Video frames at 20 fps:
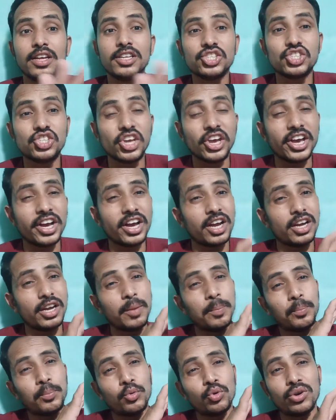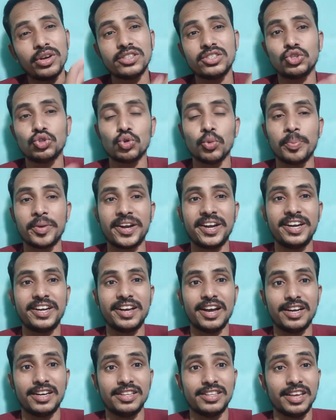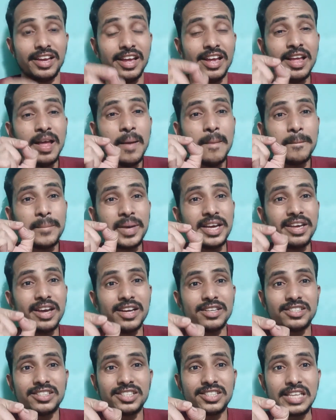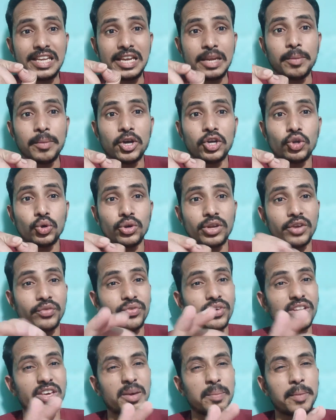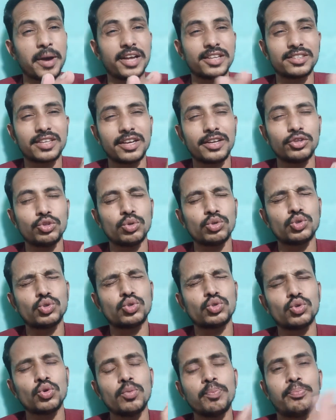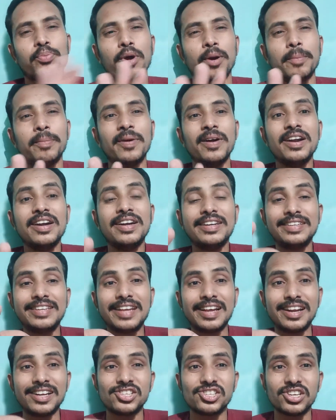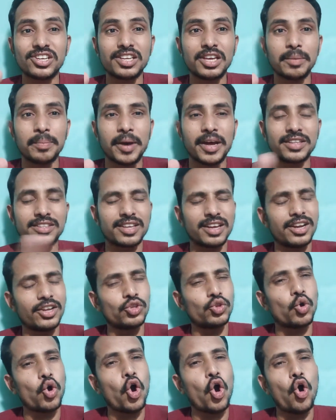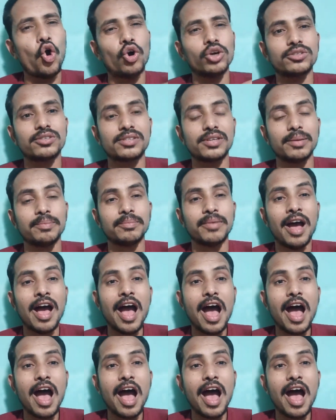छः गाने पूरे सुपरहिट गाने थे भाई यार सिनेमाटोग्राफी की बात करें तो सुपर डायरेक्शन की बात करें तो औसम